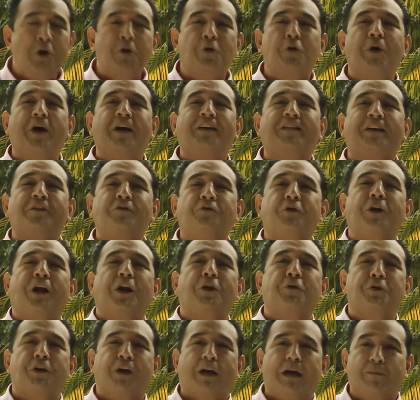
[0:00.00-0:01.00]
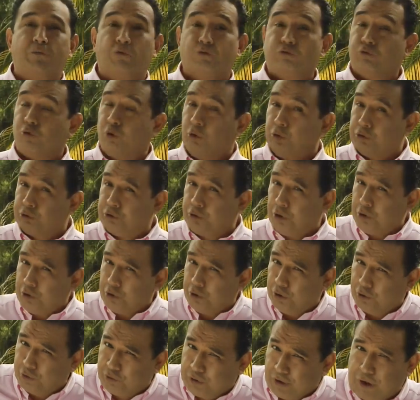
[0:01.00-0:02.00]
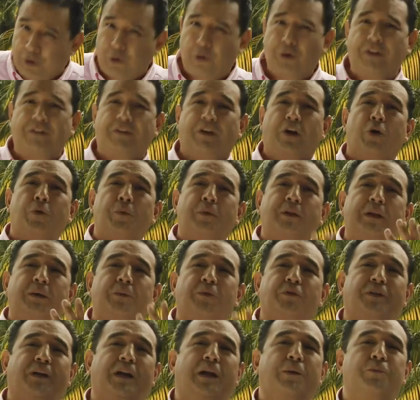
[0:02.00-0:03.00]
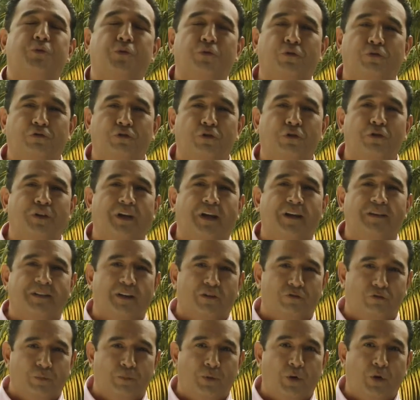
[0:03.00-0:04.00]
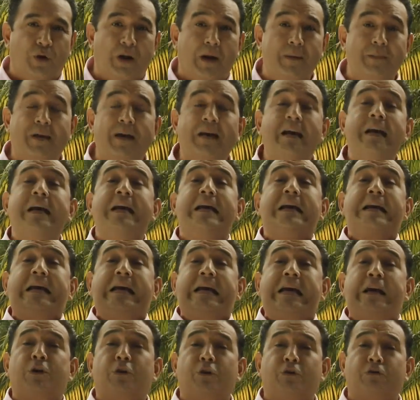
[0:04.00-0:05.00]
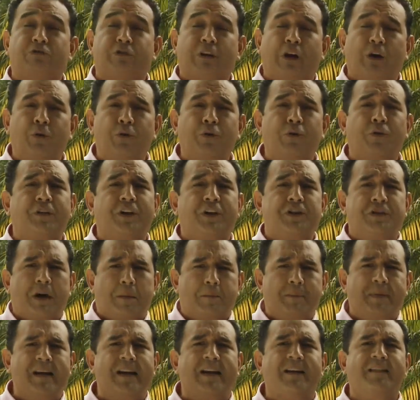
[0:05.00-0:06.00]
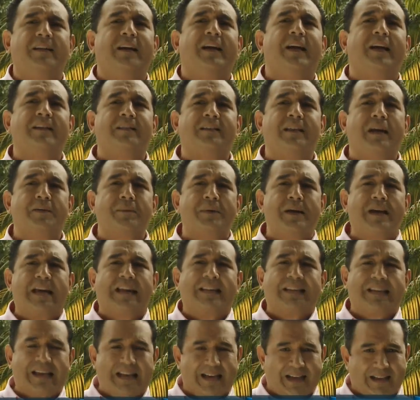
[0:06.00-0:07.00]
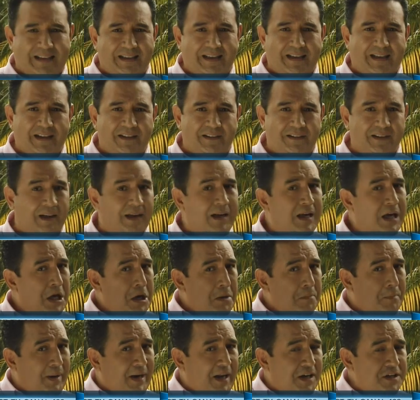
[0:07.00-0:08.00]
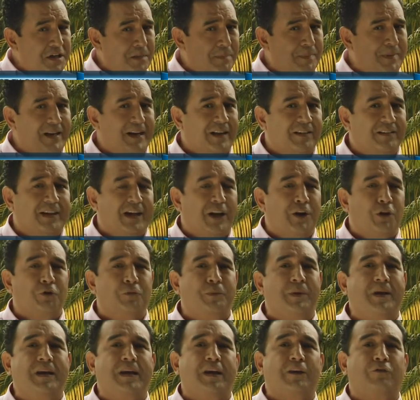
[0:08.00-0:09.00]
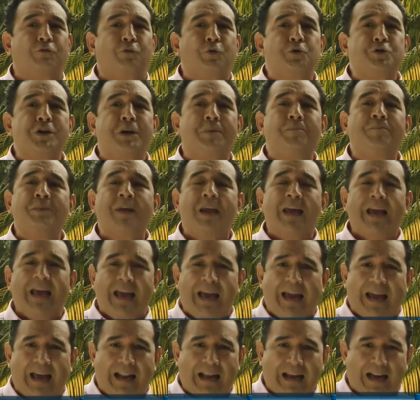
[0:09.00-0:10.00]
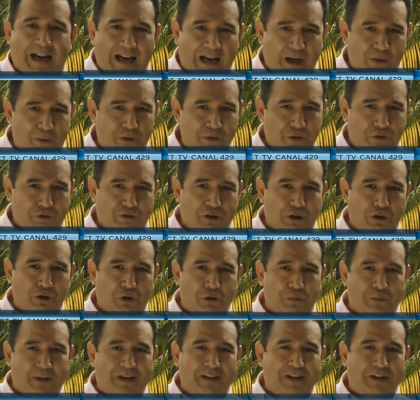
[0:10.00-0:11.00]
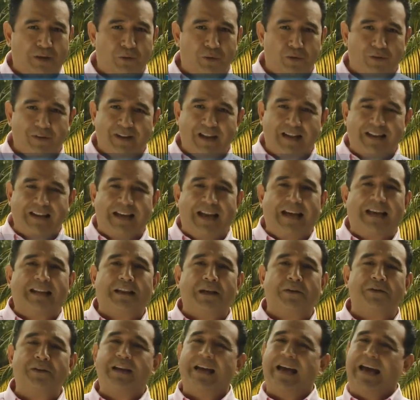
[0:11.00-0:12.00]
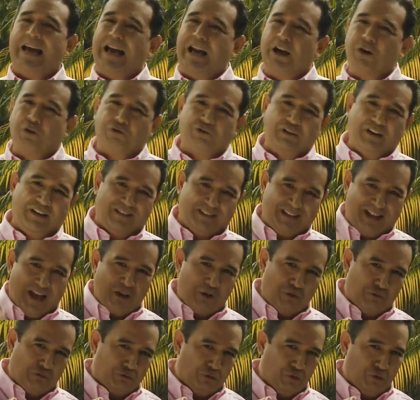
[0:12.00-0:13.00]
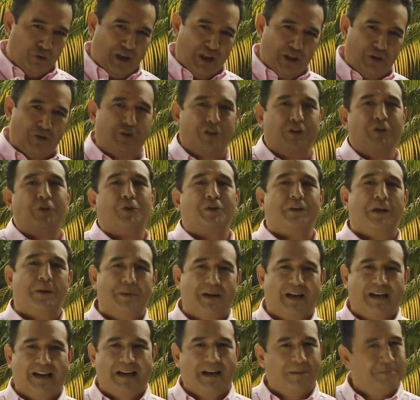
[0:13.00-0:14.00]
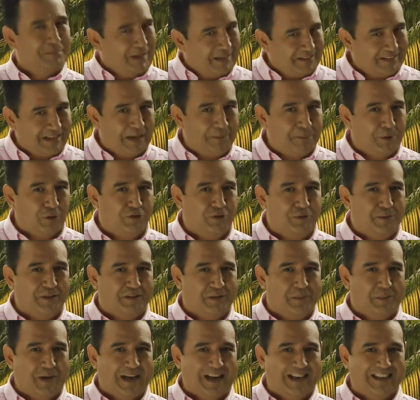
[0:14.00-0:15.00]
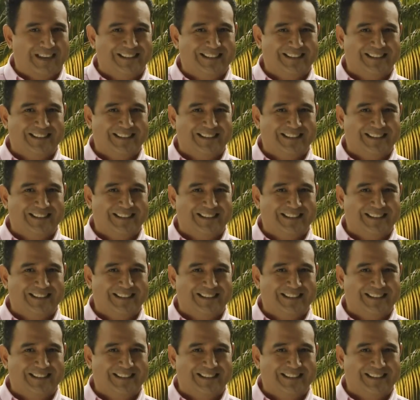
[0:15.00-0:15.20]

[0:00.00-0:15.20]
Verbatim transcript: Con esa historia los dejamos, con todos los errores que cometimos en la producción de este su programa y con saludos de chapines en esta bella tierra del Quetzal para chapines que nos ven y escuchan en el canal 429 de DirecTV en los Estados Unidos de Norteamérica. Hasta la próxima semana.